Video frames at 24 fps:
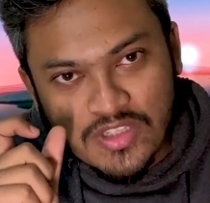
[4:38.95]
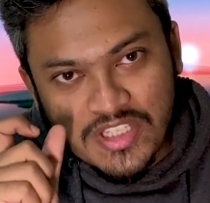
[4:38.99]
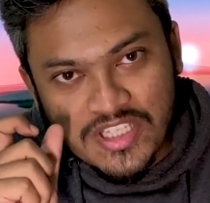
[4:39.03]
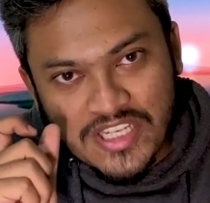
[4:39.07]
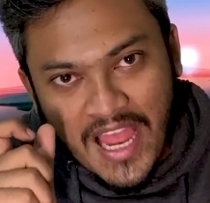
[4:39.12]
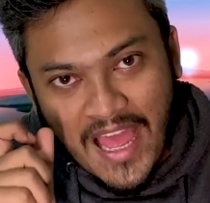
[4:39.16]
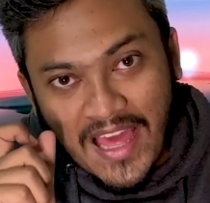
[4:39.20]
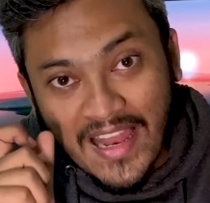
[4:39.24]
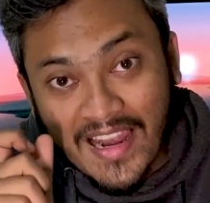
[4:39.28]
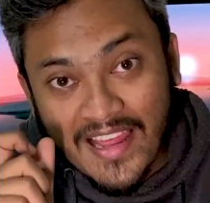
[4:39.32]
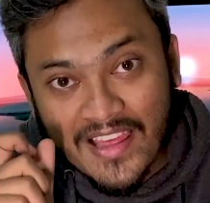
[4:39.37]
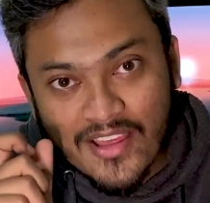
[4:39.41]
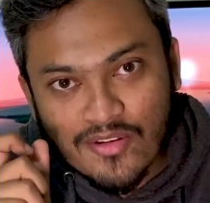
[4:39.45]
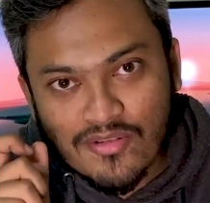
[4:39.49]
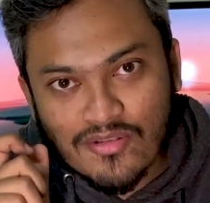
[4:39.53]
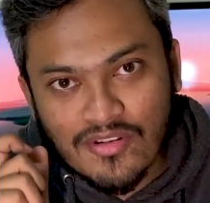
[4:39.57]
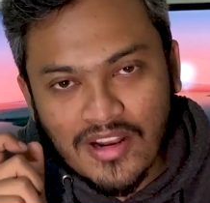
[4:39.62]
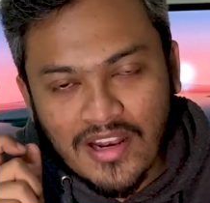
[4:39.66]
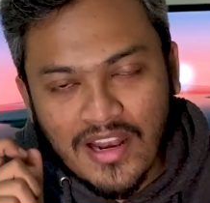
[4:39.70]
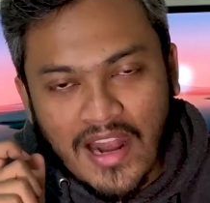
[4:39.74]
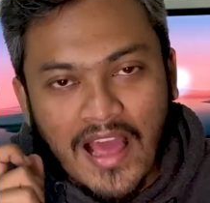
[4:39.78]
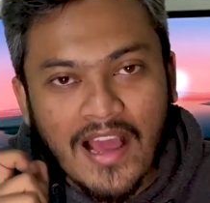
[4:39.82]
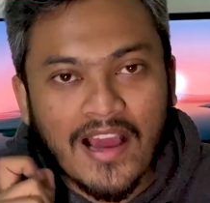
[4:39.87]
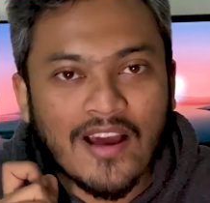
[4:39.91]
ঝালাই করে
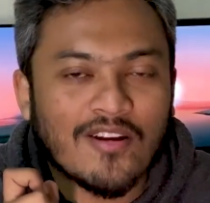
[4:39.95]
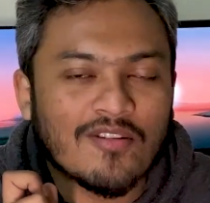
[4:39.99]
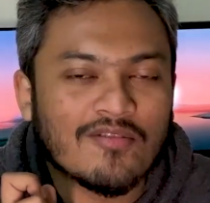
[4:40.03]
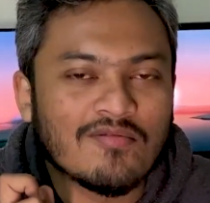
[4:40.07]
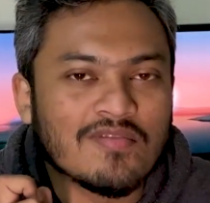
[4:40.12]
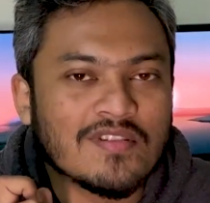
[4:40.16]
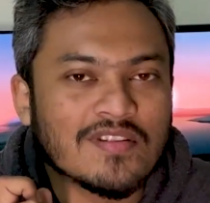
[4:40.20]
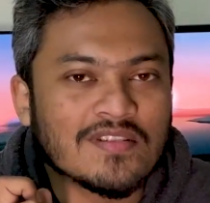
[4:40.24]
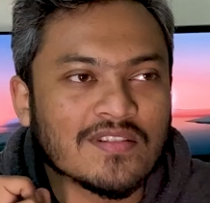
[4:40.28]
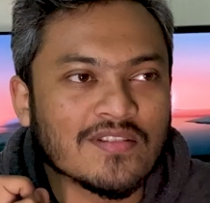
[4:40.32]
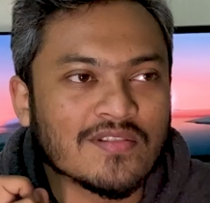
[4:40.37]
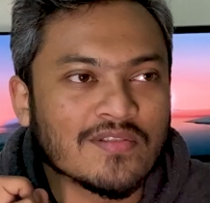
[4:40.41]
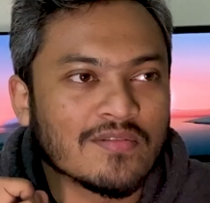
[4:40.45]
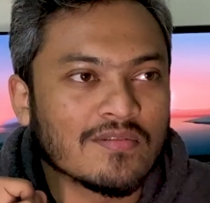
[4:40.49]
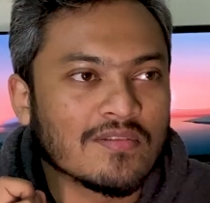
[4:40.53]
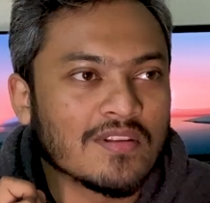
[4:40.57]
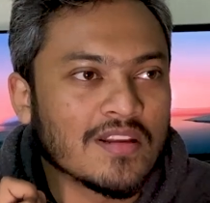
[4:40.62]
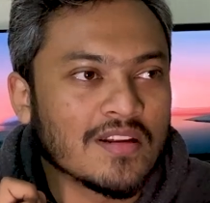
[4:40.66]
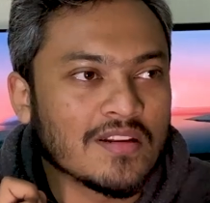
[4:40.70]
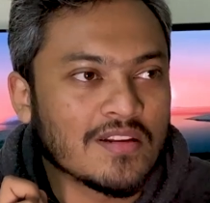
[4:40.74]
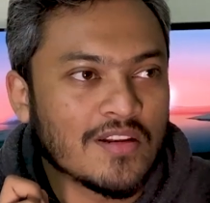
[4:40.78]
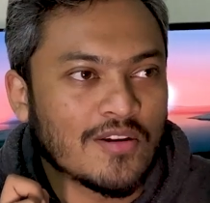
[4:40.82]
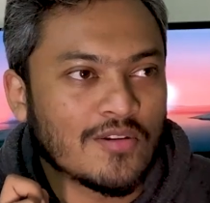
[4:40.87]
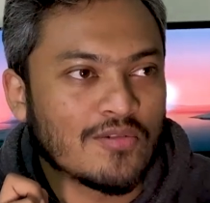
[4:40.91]
লাগানো হয়েছে সো
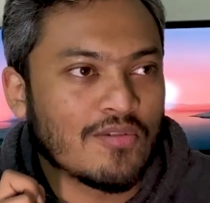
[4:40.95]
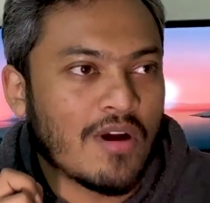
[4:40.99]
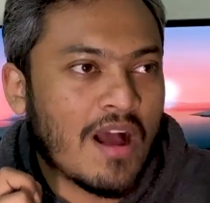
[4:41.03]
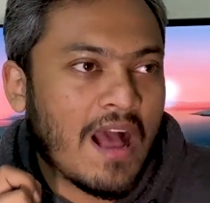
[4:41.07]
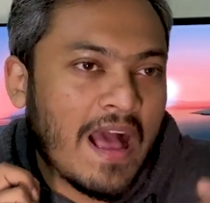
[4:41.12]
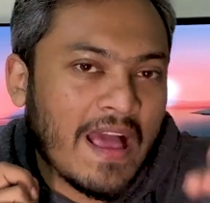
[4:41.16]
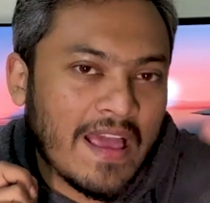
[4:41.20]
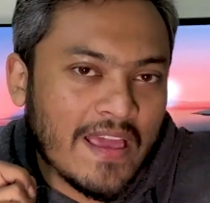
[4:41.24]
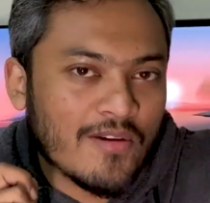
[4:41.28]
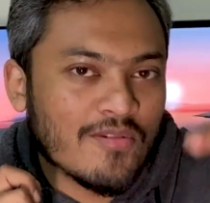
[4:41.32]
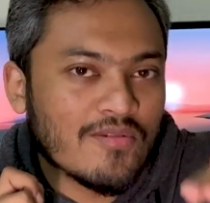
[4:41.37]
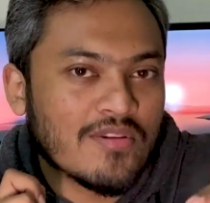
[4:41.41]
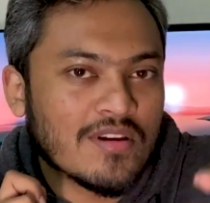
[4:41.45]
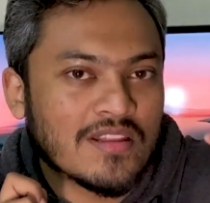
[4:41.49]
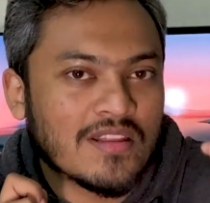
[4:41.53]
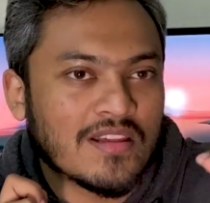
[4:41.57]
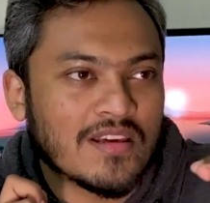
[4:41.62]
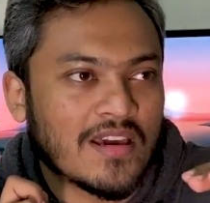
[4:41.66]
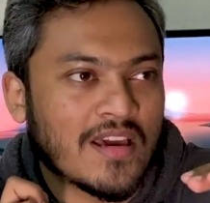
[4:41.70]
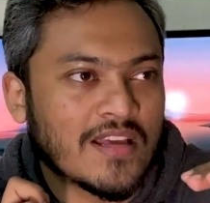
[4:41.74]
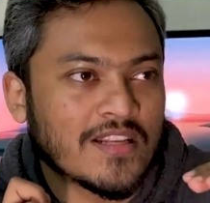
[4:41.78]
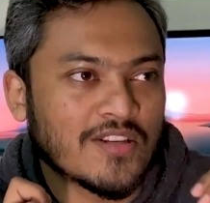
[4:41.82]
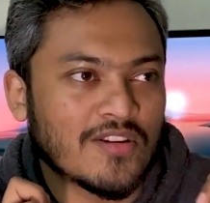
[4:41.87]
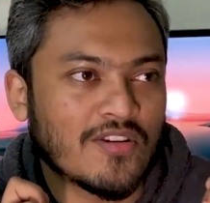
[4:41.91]
দ্যাট একটু হাই হয়ে
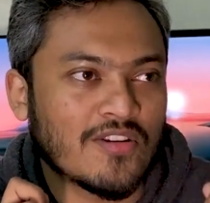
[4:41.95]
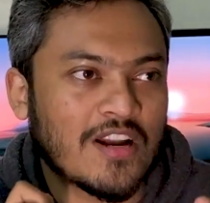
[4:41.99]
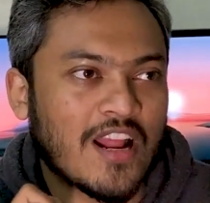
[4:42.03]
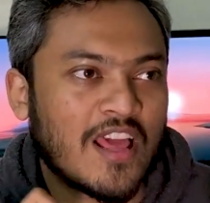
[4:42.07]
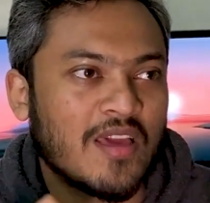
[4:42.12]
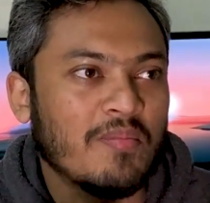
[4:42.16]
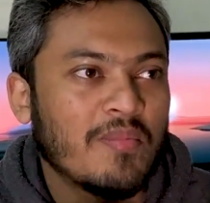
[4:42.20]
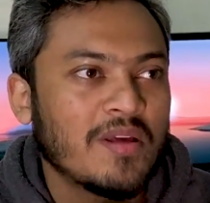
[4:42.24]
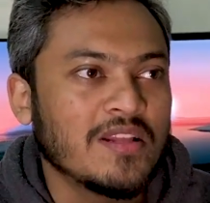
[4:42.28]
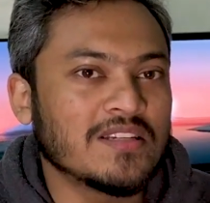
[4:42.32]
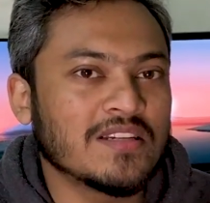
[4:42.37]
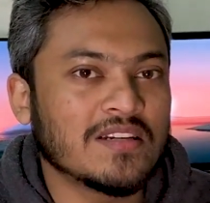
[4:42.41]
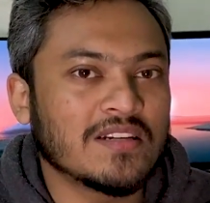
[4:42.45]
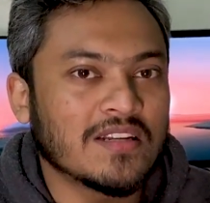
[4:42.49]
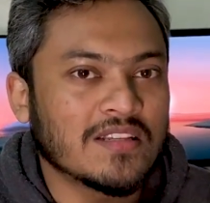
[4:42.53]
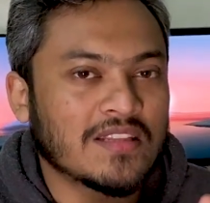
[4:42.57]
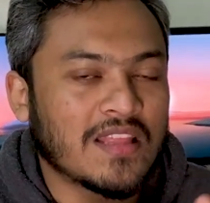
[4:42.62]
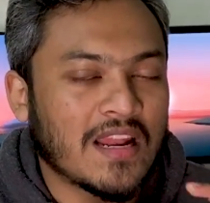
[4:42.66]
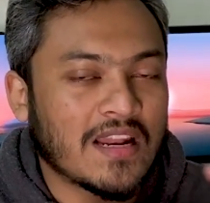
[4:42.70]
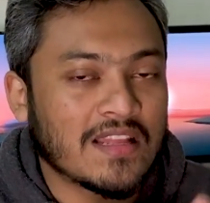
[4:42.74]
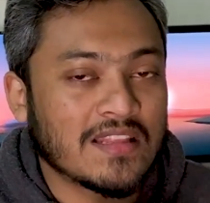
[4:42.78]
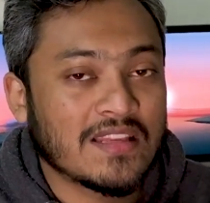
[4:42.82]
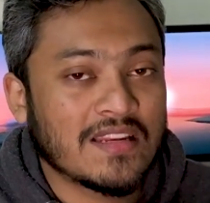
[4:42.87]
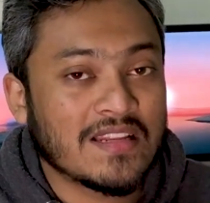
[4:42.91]
থাকে যেন টাইমিং চেনটা
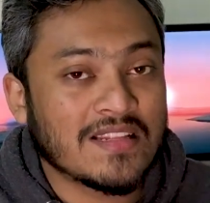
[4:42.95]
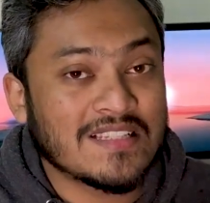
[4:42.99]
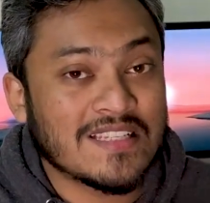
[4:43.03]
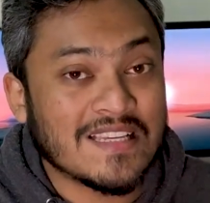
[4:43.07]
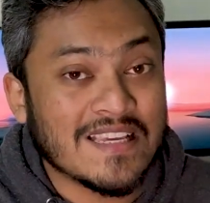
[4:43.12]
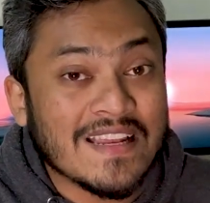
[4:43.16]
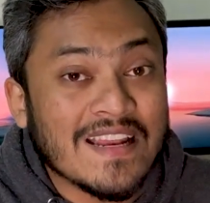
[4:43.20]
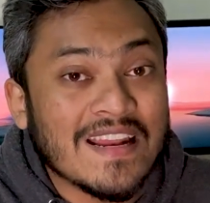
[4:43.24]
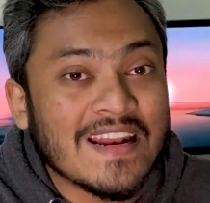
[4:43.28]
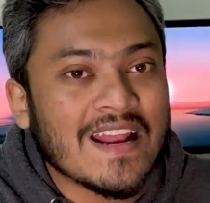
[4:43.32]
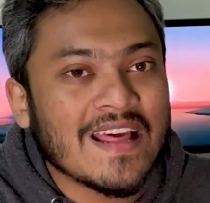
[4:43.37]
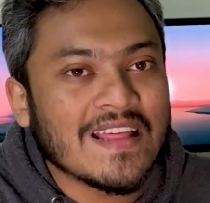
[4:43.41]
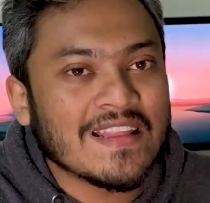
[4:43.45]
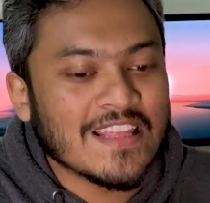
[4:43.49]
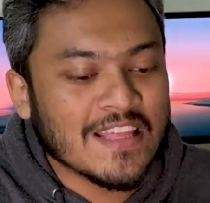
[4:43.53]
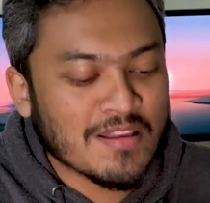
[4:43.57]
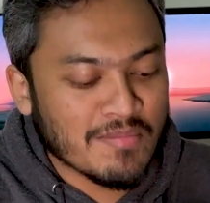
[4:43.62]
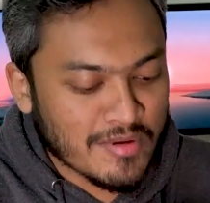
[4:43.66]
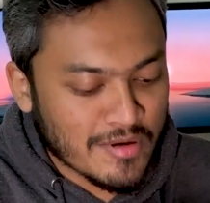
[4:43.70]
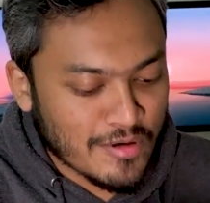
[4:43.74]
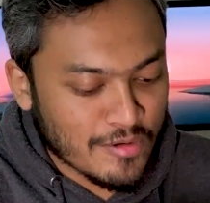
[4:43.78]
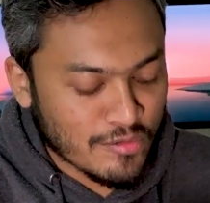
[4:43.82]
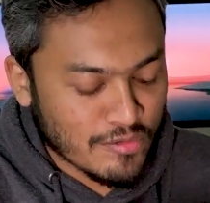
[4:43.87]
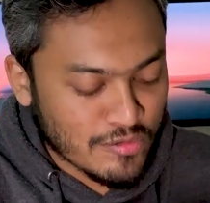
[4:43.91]
তাড়াতাড়ি ছেড়ে না দেয়
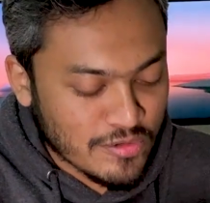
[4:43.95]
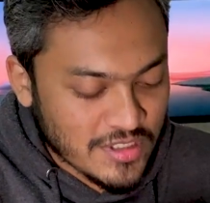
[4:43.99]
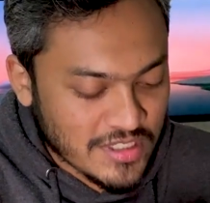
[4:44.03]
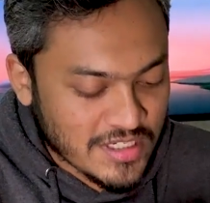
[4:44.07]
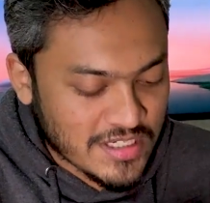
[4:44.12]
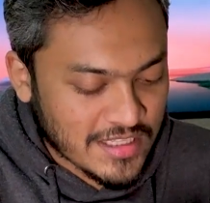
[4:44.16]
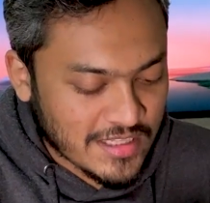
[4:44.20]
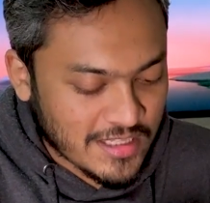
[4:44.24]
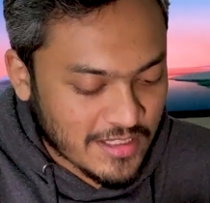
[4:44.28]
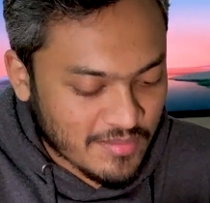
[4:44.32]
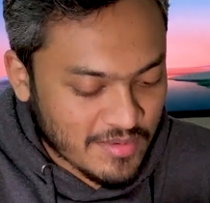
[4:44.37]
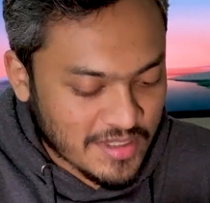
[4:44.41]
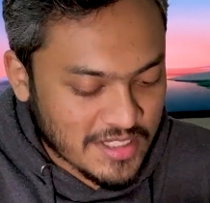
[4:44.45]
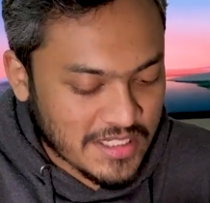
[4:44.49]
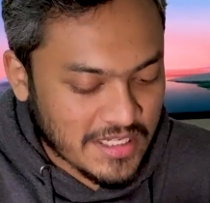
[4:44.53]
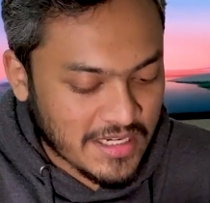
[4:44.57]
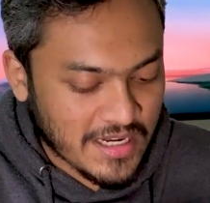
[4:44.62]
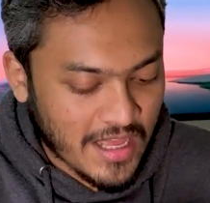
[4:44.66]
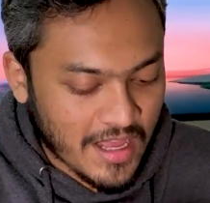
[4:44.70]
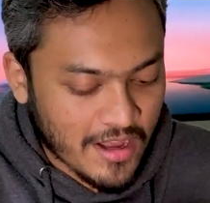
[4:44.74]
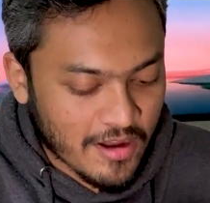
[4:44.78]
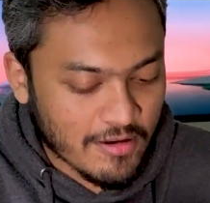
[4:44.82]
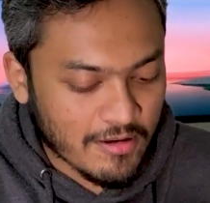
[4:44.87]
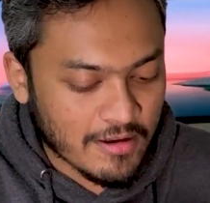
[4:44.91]
বা লুজ যাতে বেশি
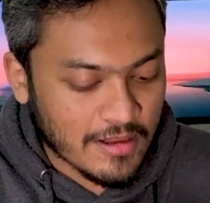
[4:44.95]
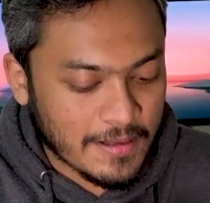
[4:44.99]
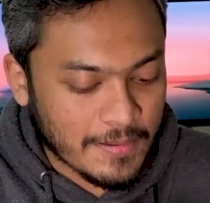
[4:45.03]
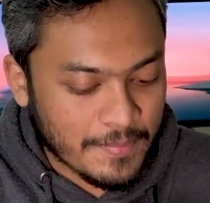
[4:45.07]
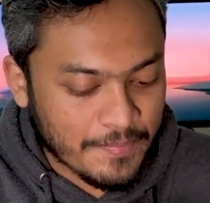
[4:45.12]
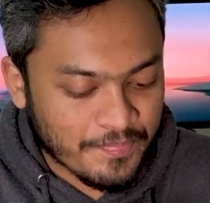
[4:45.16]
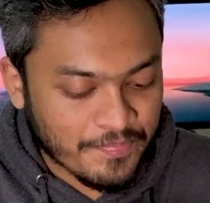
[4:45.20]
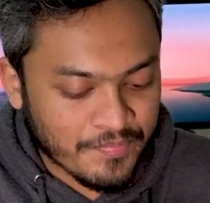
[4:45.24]
না হয়